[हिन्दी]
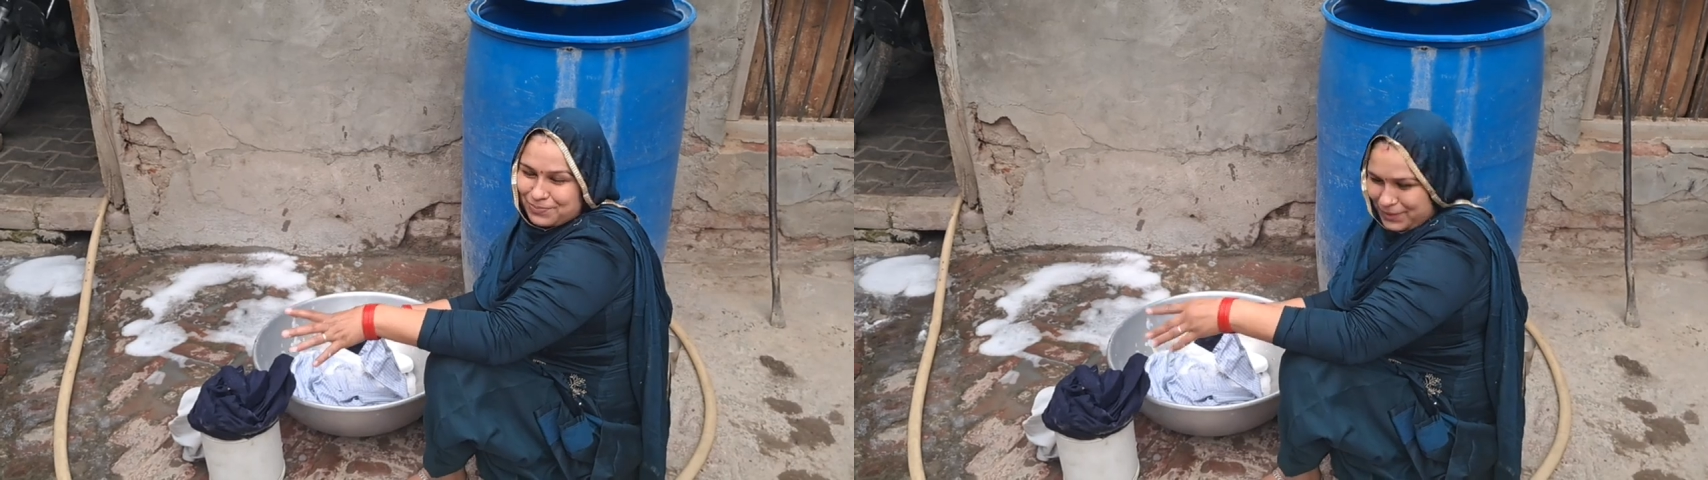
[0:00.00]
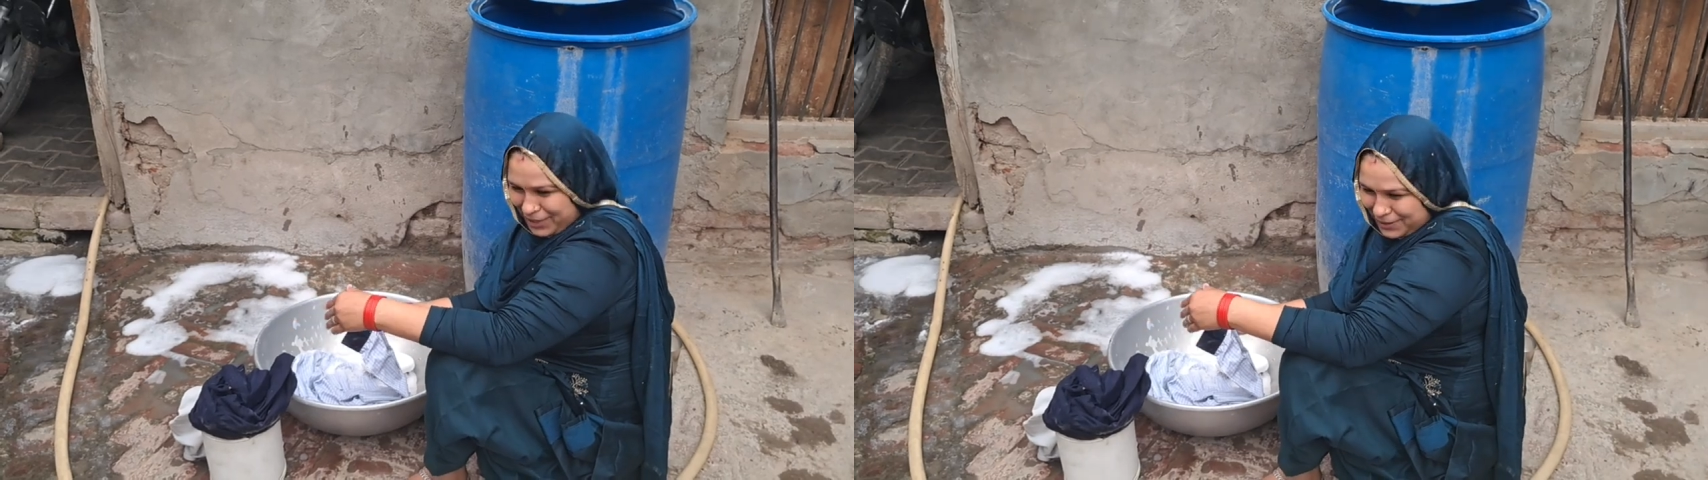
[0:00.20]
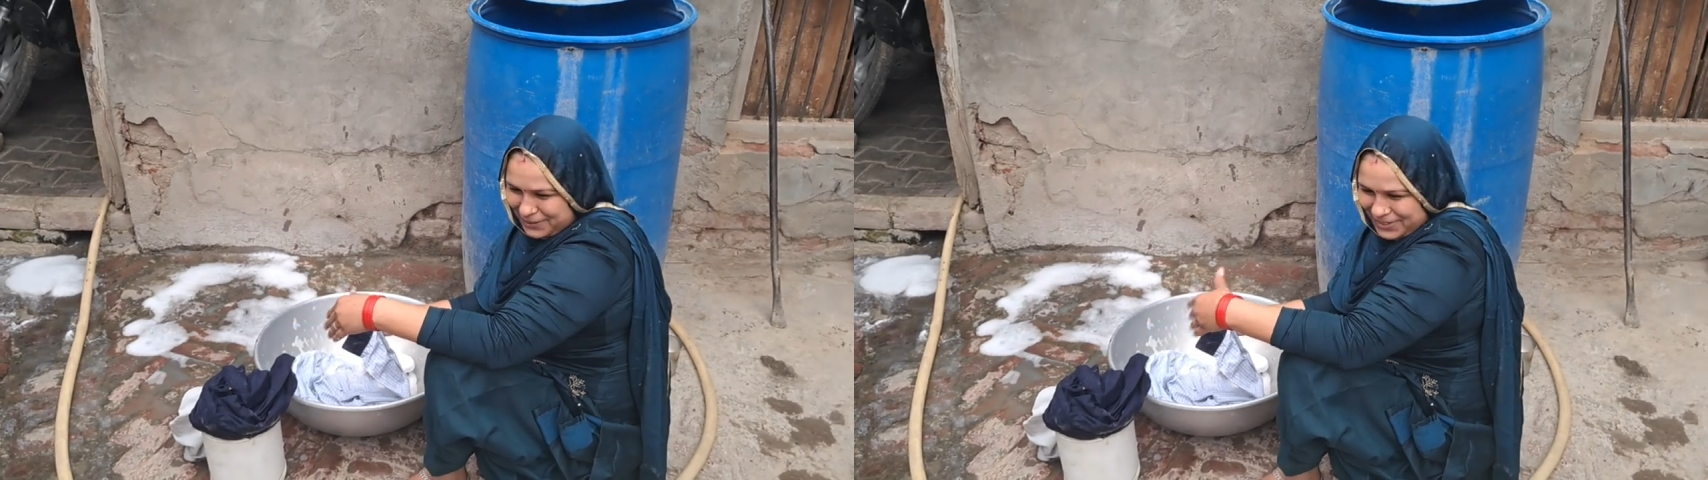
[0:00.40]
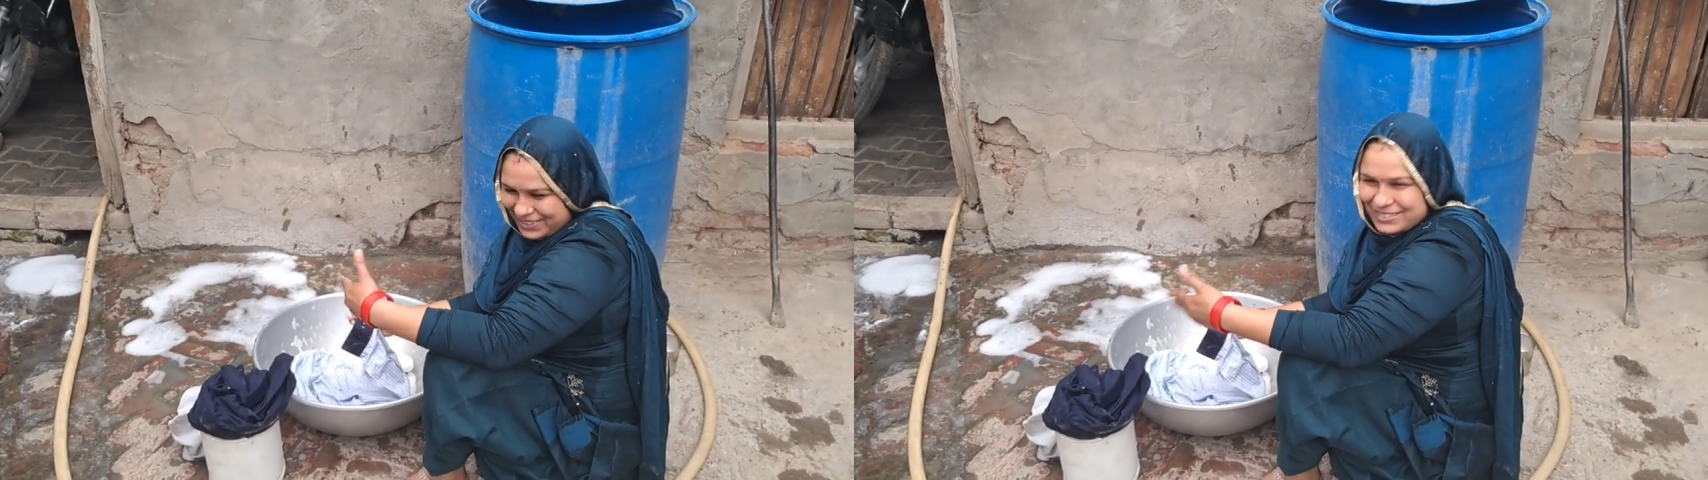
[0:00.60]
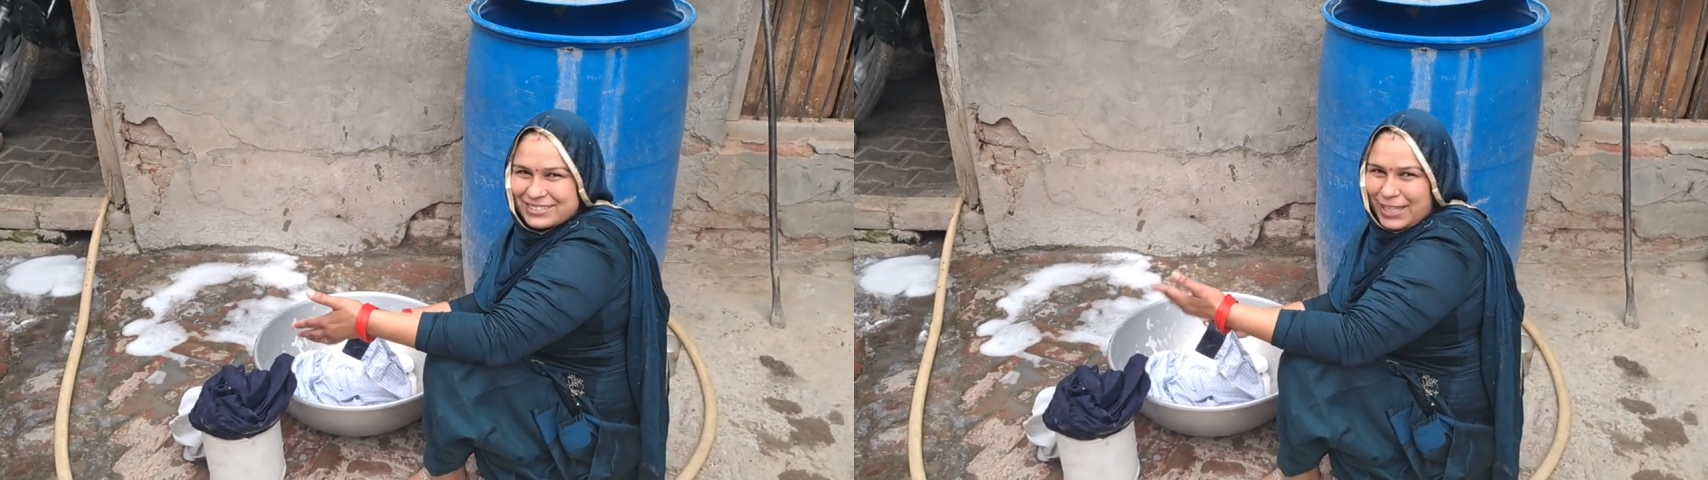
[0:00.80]
मतलब
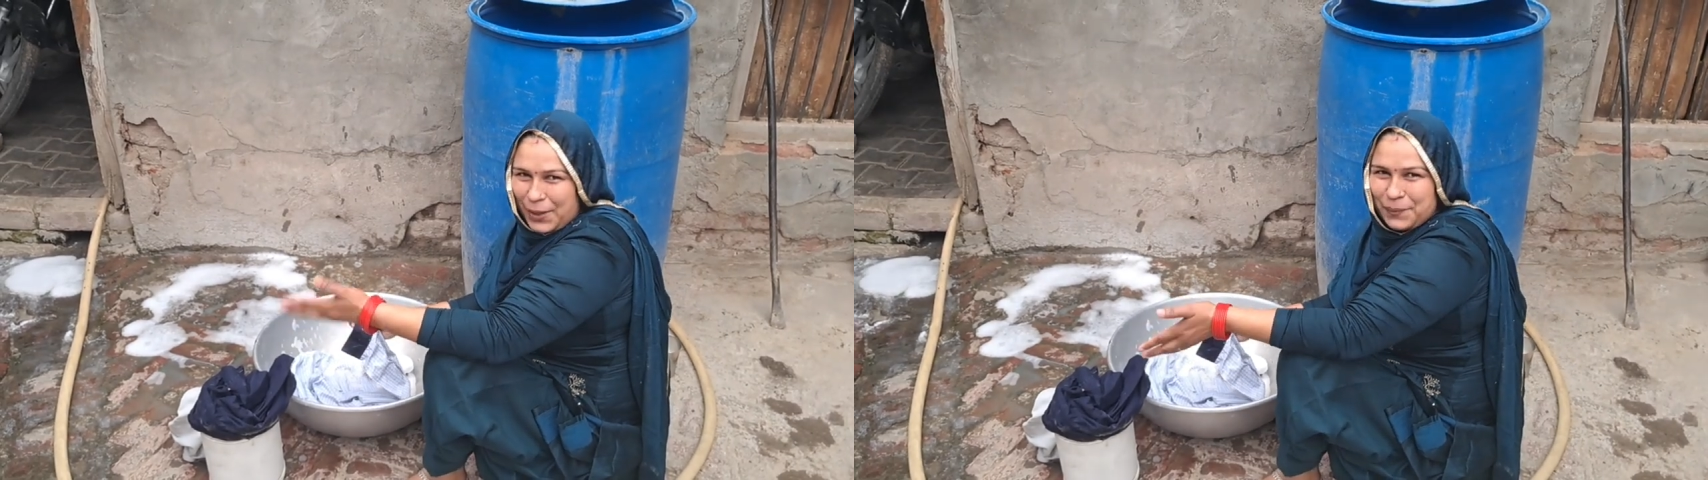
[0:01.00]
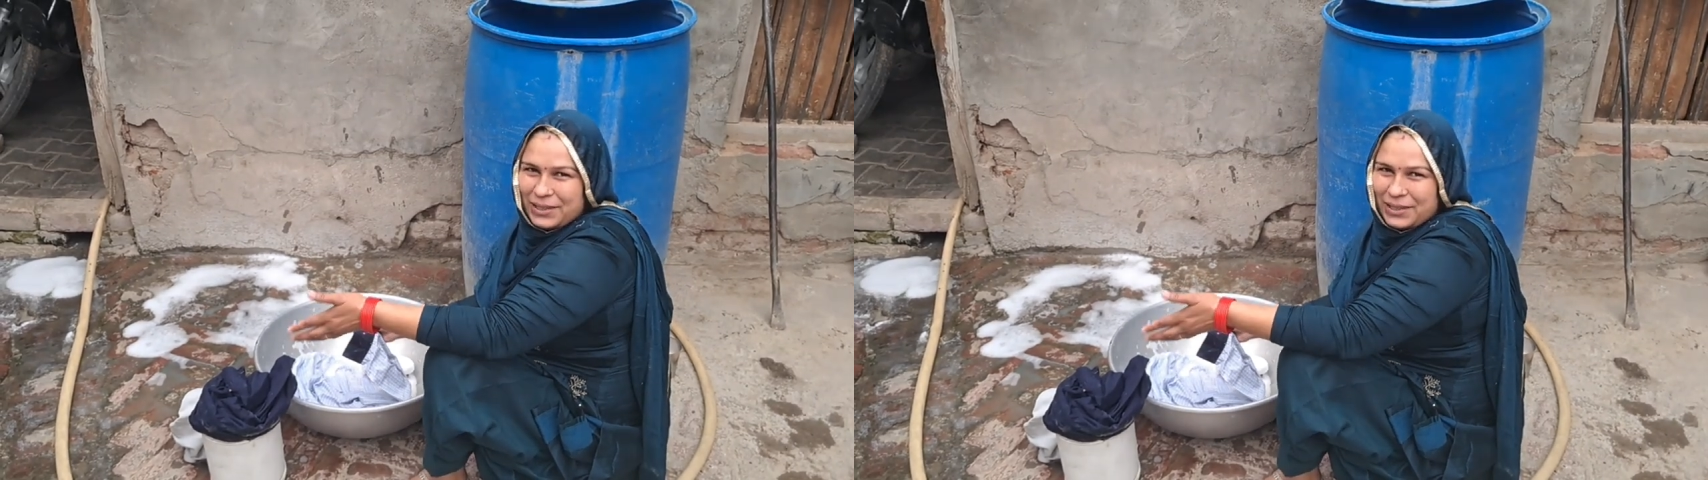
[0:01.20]
नाम